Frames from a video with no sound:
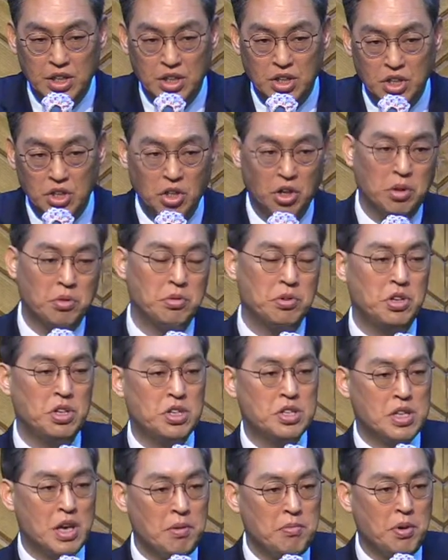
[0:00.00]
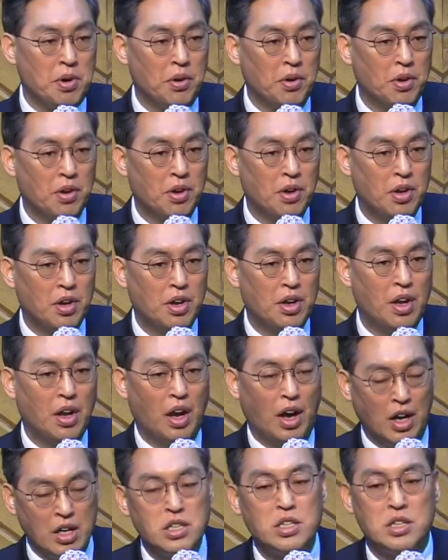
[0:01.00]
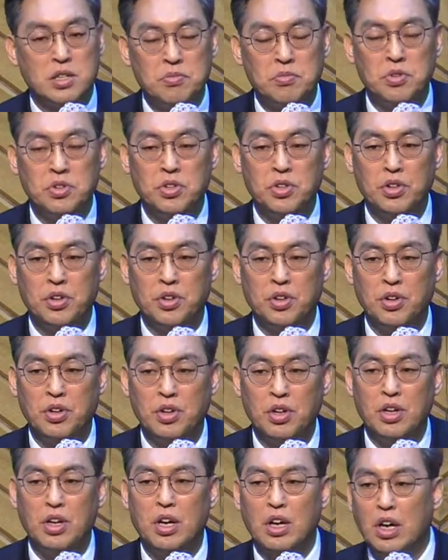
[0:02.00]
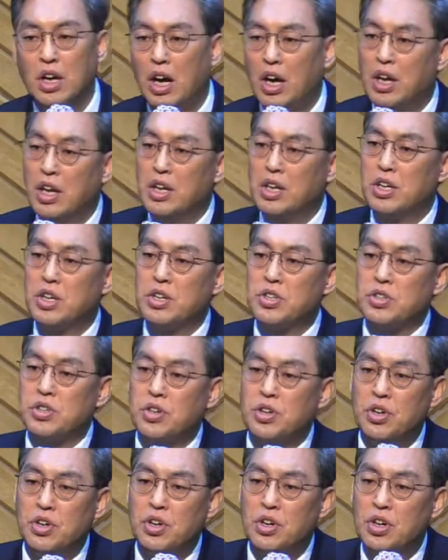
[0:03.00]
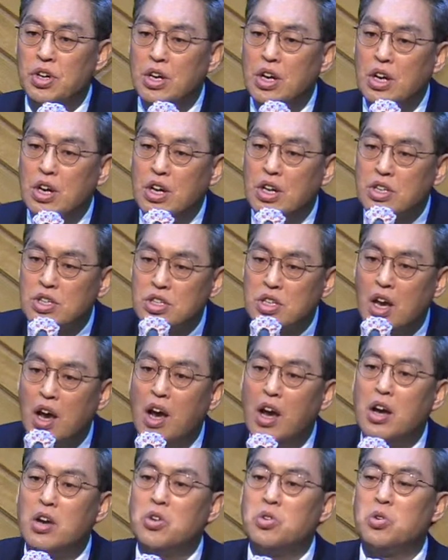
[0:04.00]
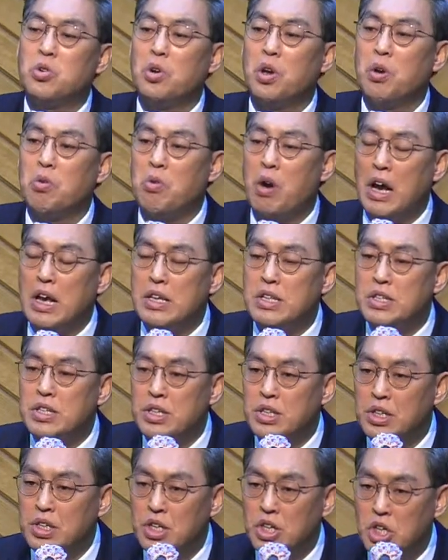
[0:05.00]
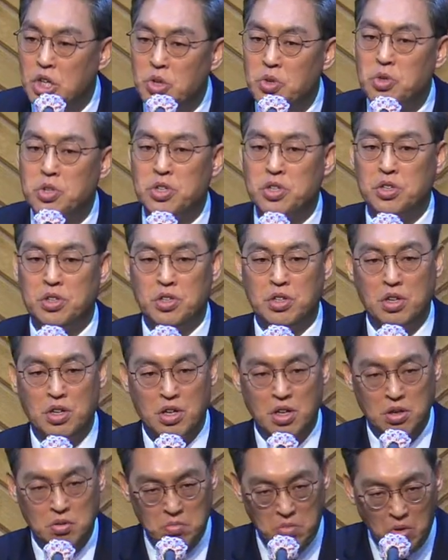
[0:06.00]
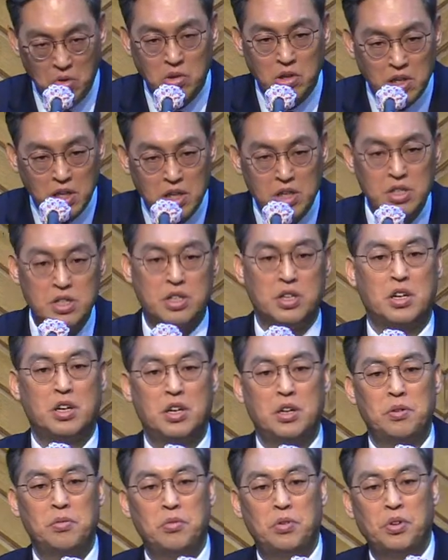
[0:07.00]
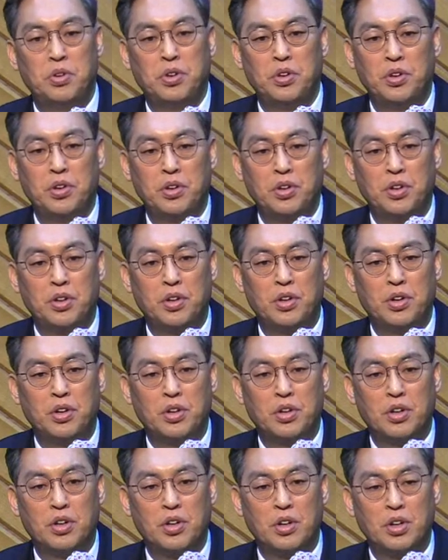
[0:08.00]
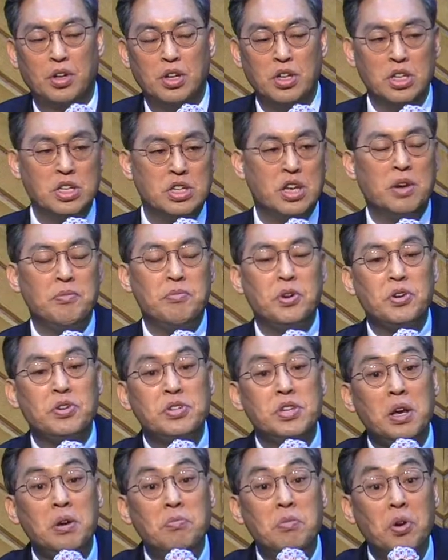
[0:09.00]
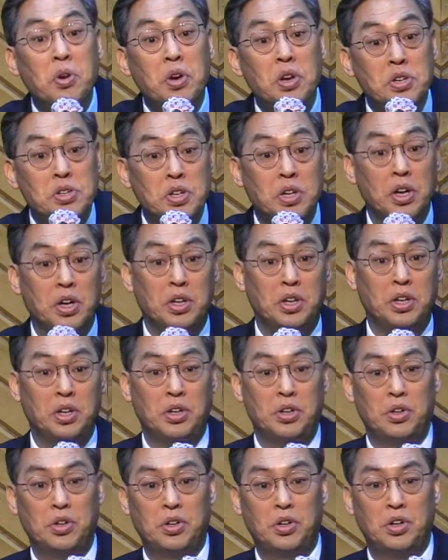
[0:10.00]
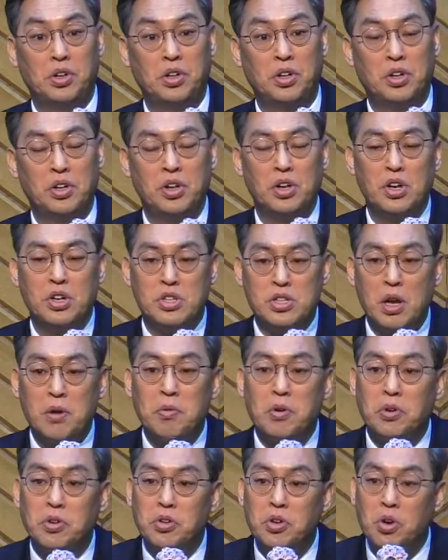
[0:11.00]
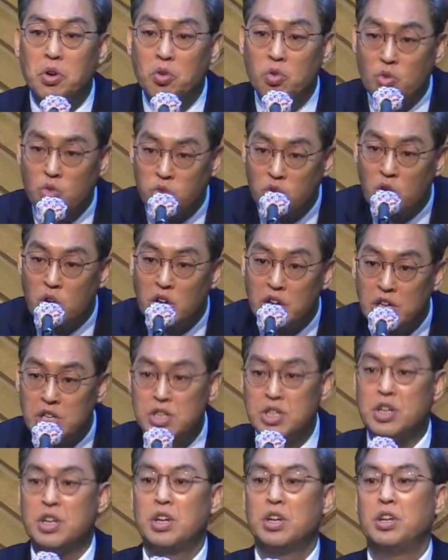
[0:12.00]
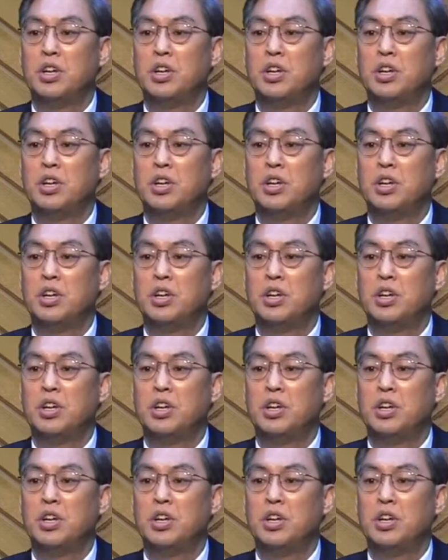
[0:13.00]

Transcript: 여러분 이 새벽 아침은요 하나님께서 창조의 완성을 이루시는 복된 시간이에요. 이 새벽은 생명의 시간이에요. 새벽은요, 구원의 시간이에요.